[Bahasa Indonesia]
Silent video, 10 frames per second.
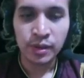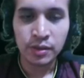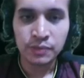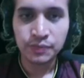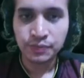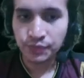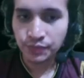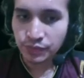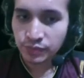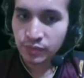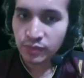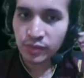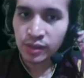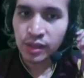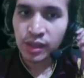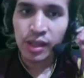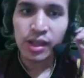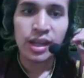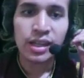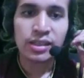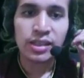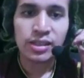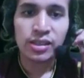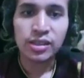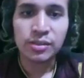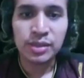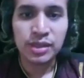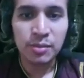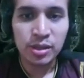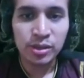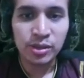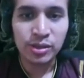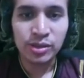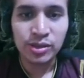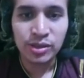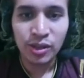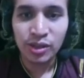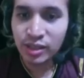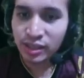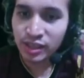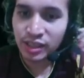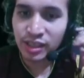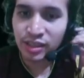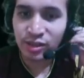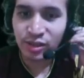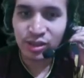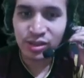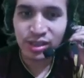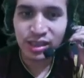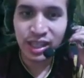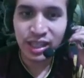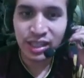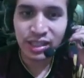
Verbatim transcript: There's blood coming from the ducts. Kayak yang pertama tuh. Kalau digigit tuh, jadi kayak gini